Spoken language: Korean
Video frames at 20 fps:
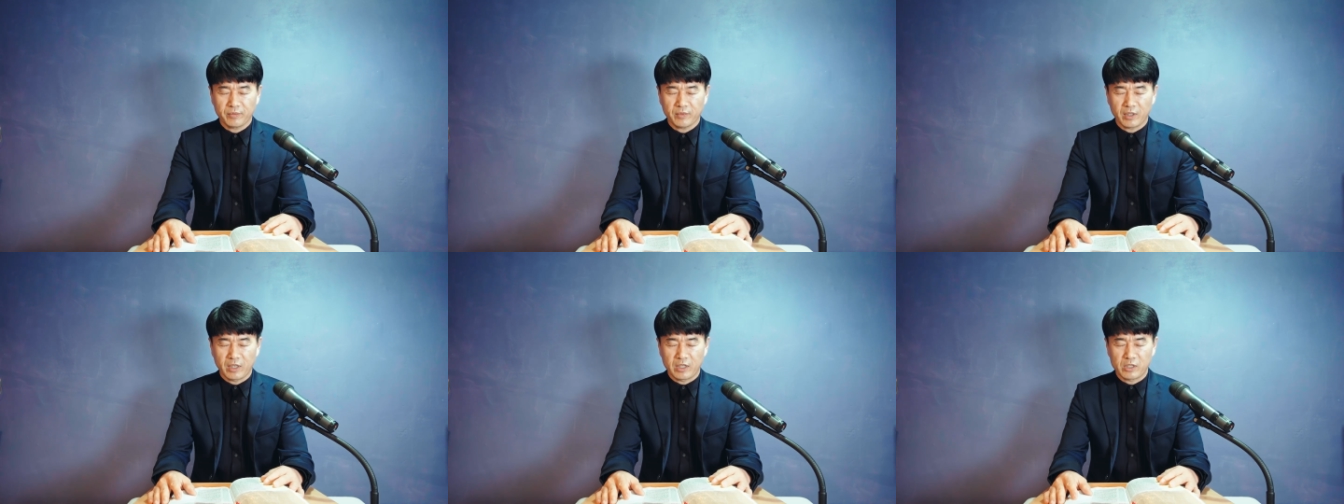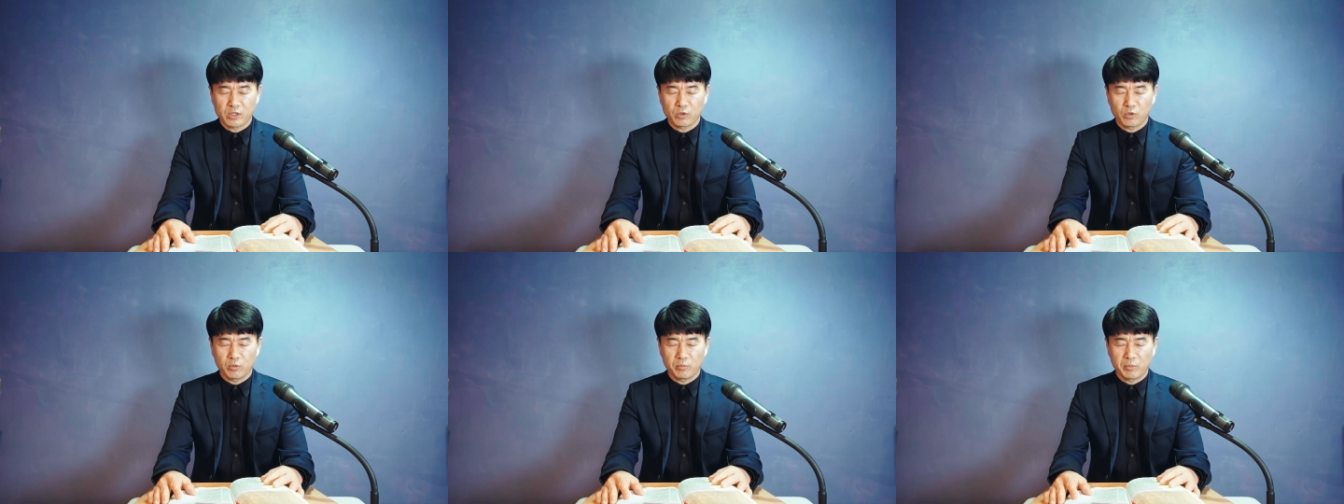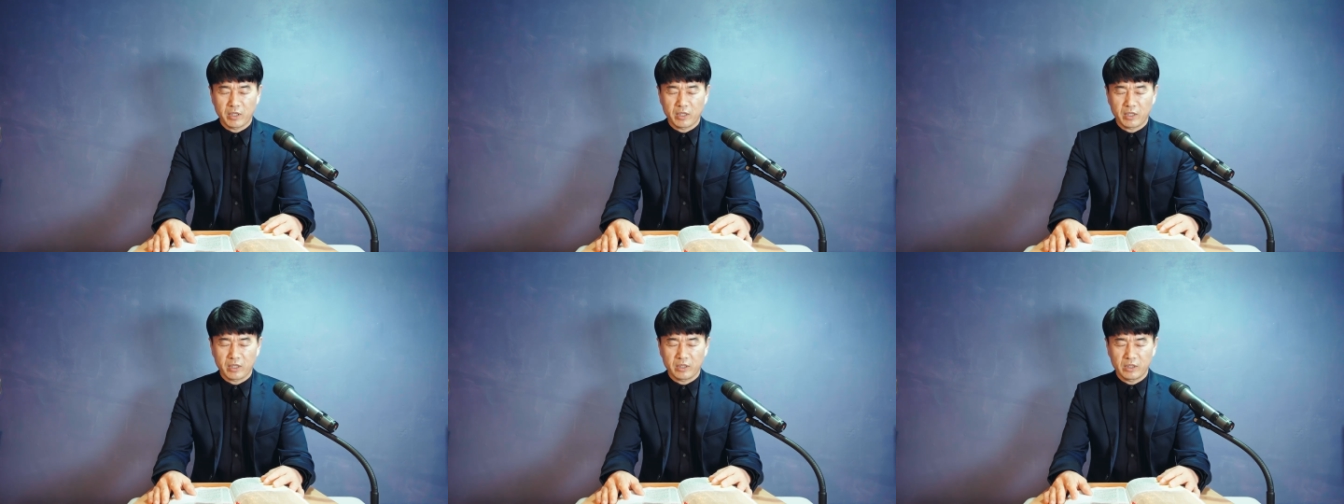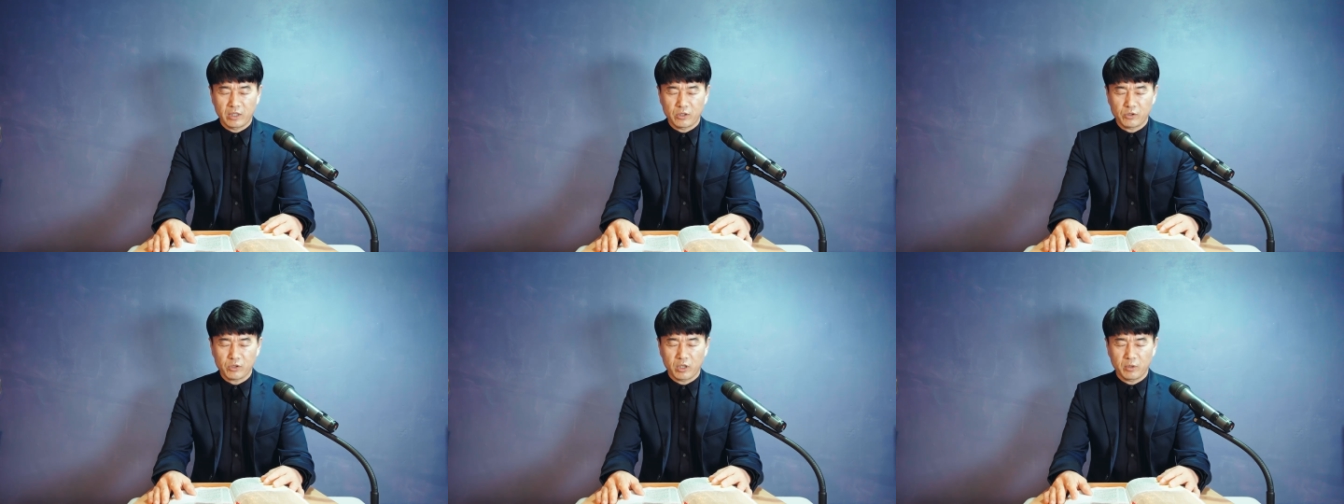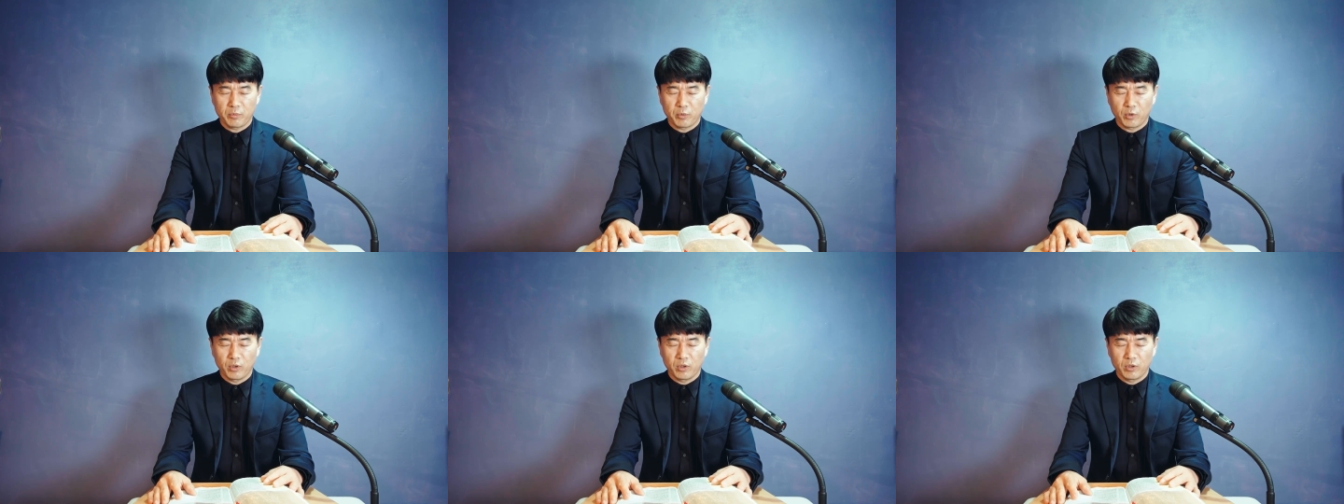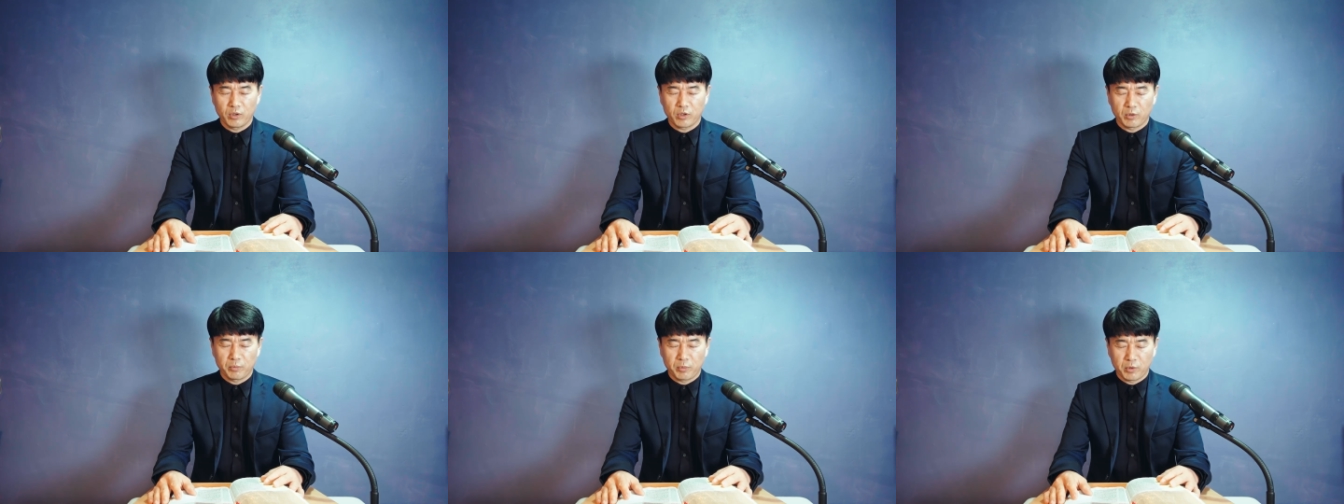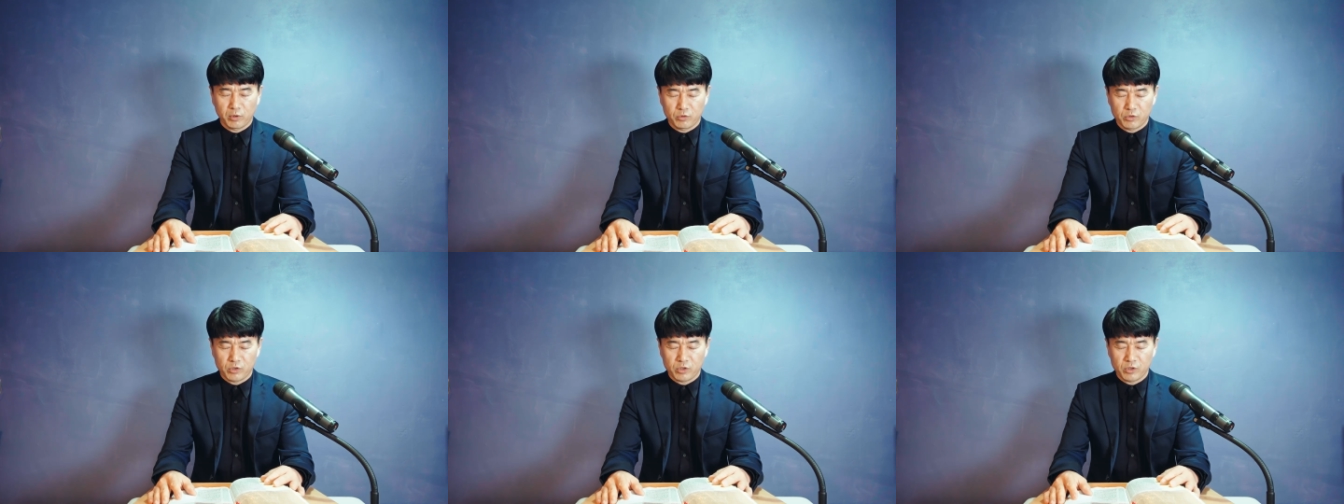계신 곳마다 예슈아의 보혈로
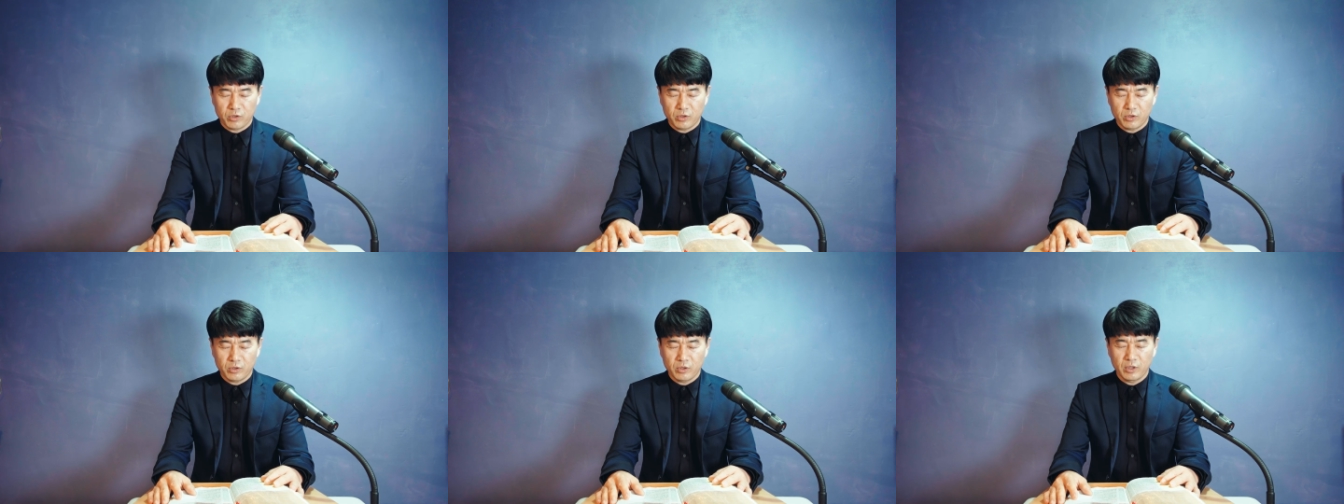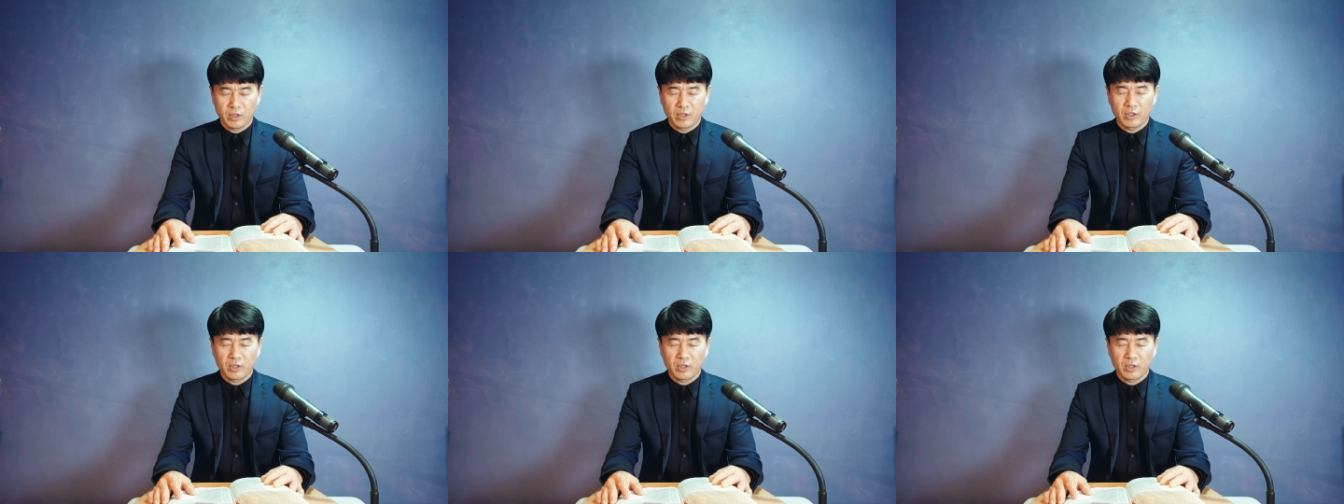덮어주시고